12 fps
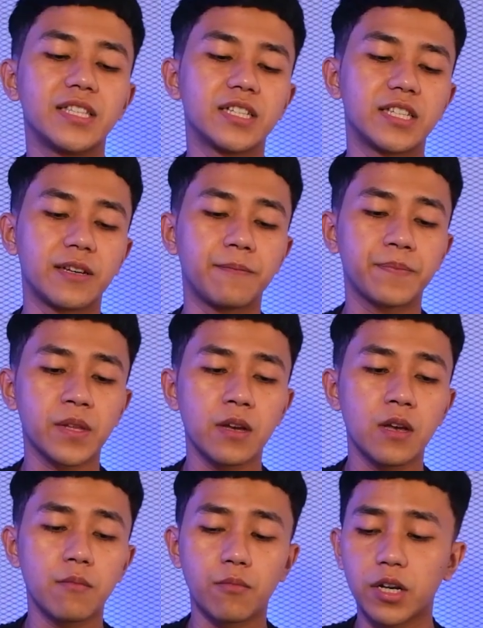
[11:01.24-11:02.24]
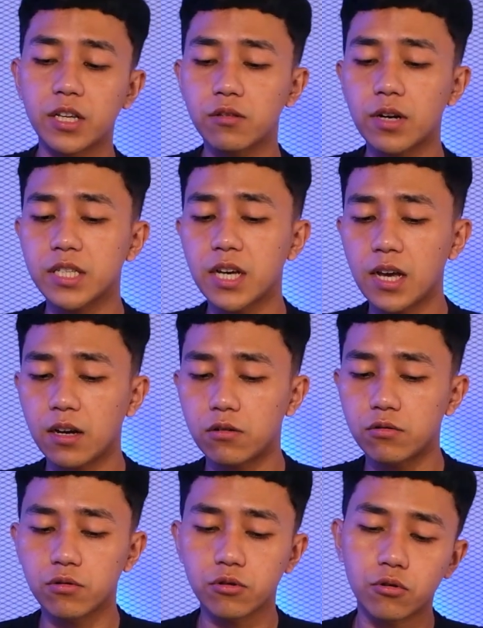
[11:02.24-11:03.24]
aja sih mungkin itu aja
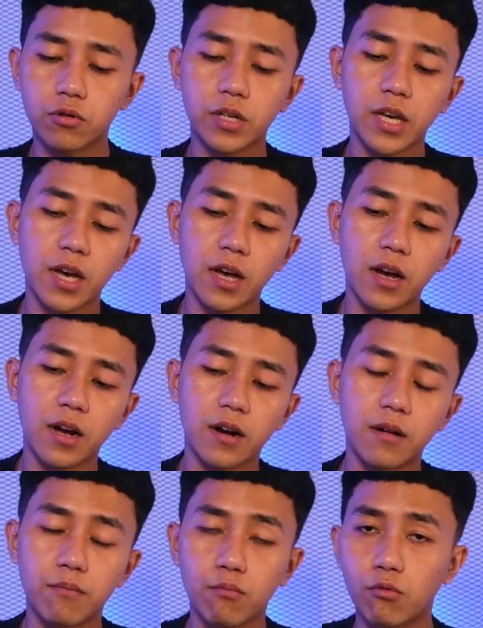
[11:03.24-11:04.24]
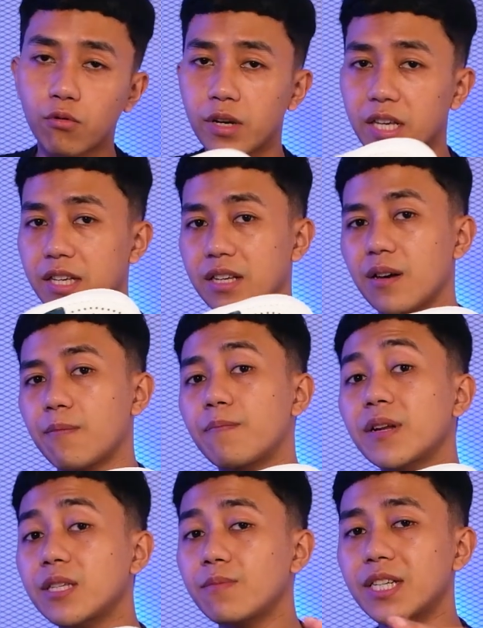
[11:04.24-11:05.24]
untuk yang unik
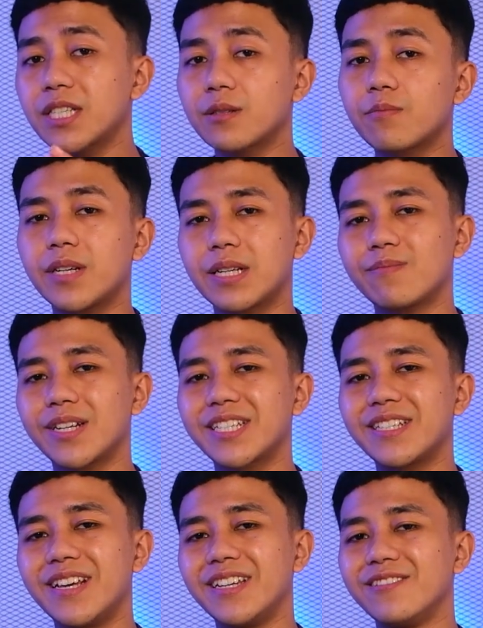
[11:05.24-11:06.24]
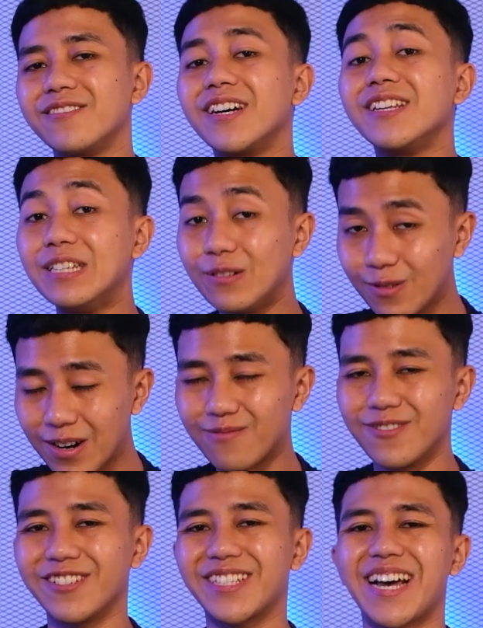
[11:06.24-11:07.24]
Prisma 19 dan juga
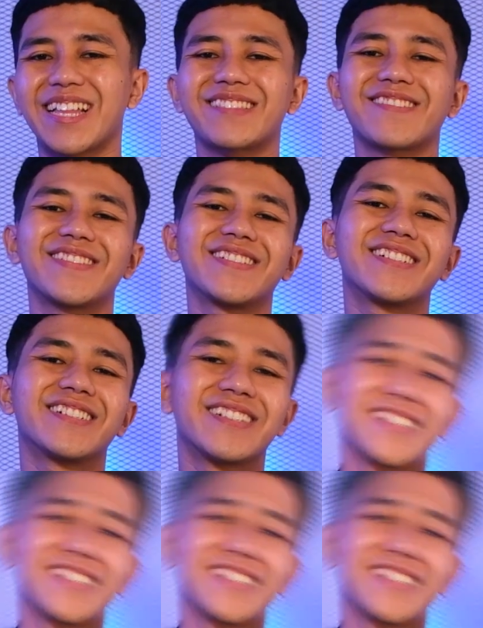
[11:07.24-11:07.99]
21